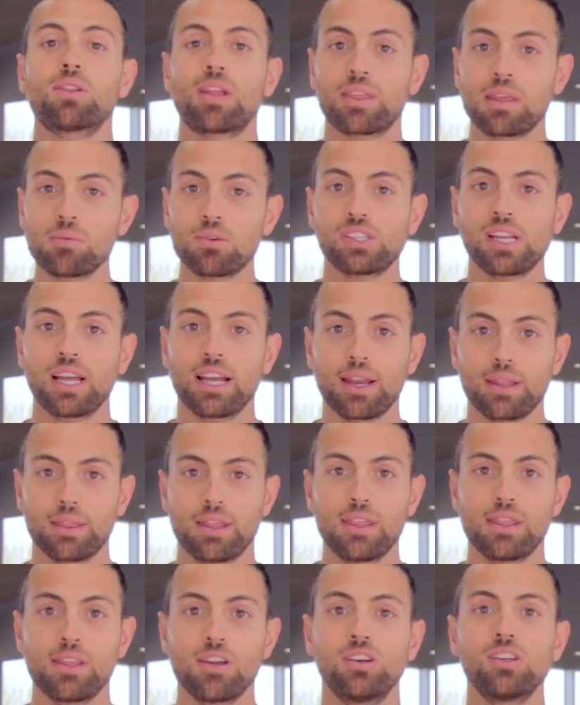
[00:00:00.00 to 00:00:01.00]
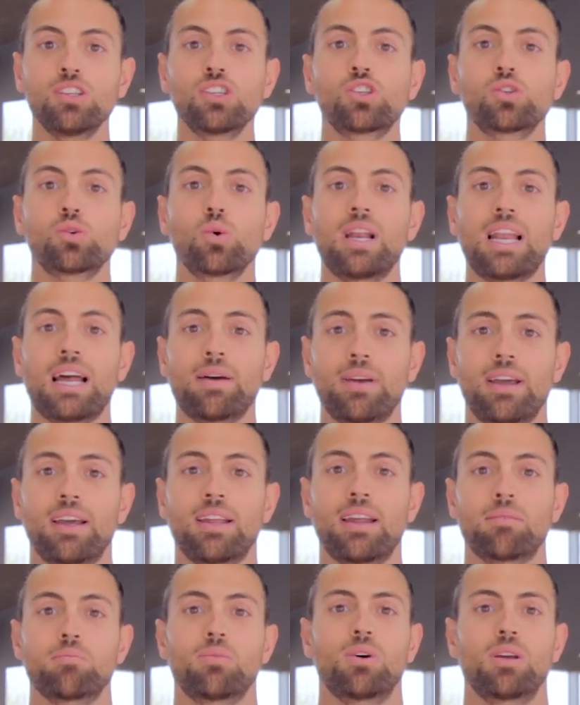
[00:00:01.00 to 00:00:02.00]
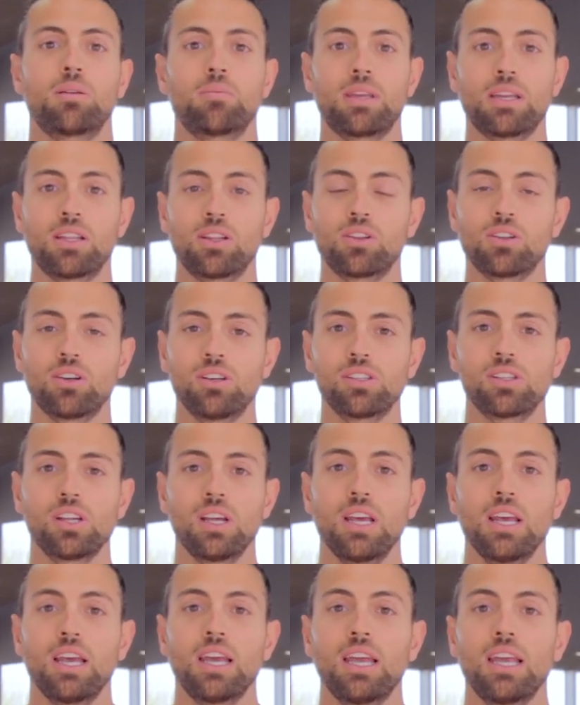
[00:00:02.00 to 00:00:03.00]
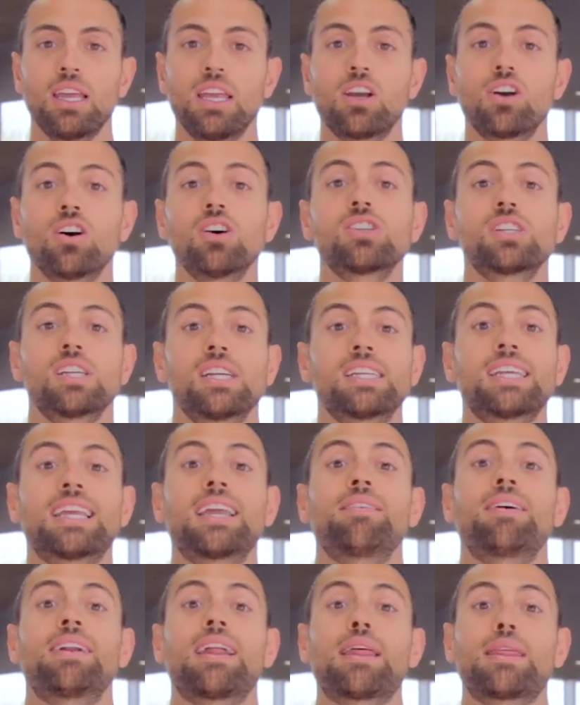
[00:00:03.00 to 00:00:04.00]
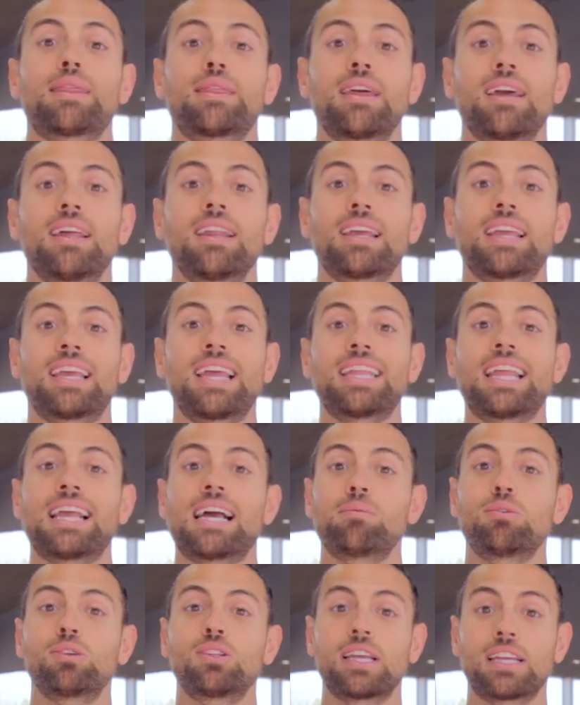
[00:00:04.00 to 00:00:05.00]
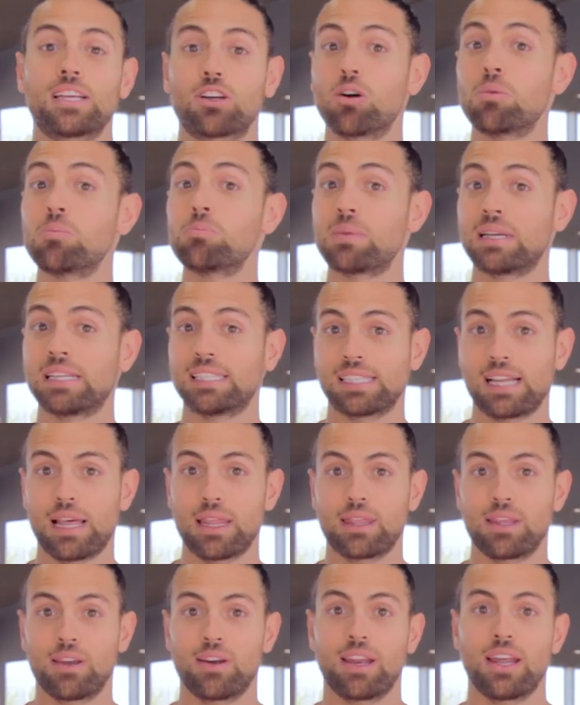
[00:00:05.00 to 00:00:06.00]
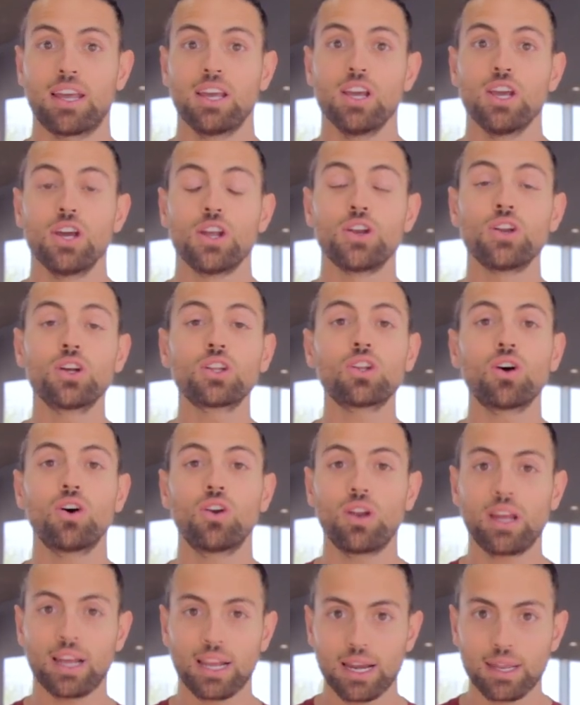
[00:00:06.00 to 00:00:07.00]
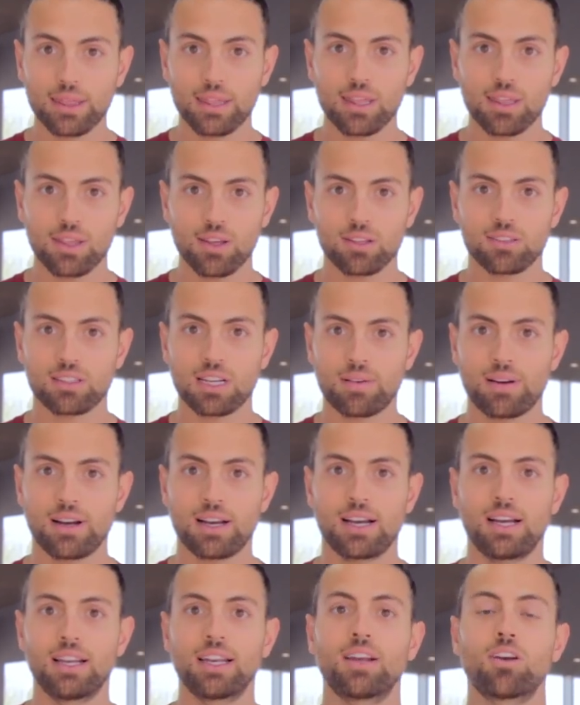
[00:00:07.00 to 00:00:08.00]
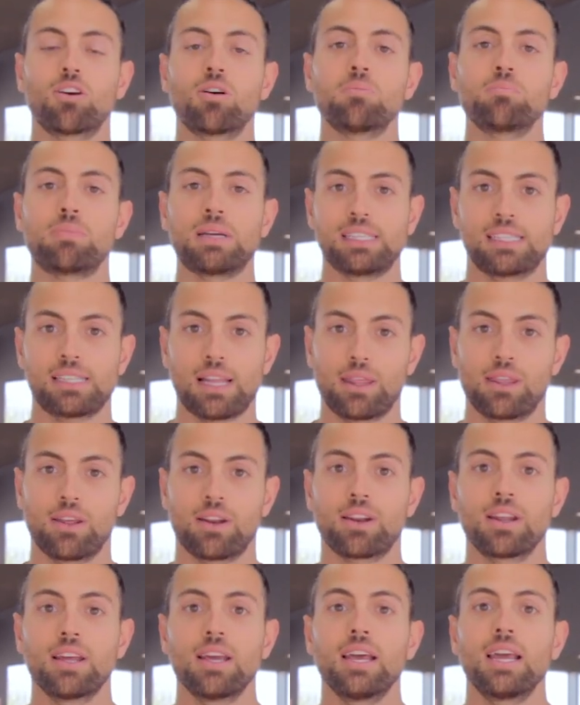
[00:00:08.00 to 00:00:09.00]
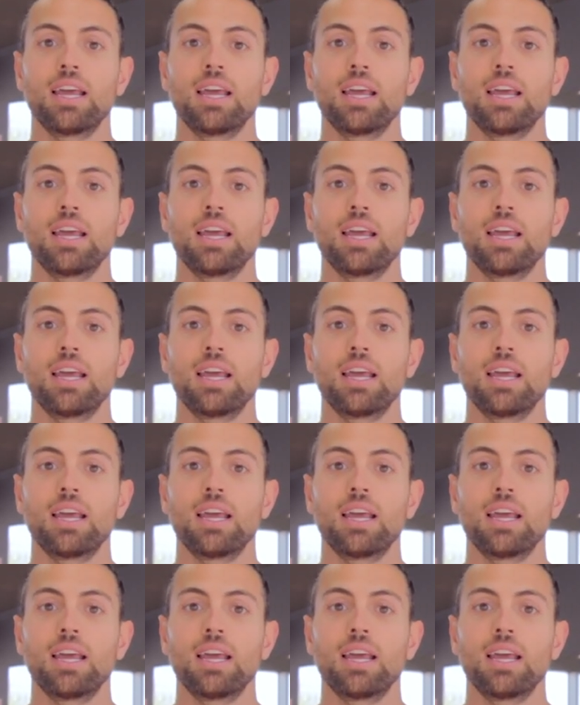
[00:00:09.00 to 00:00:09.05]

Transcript: cuando hacemos ejercicio suele haber movimientos y cosas que van a hacer que tengamos descompensaciones. No todos los ejercicios trabajan en compensación.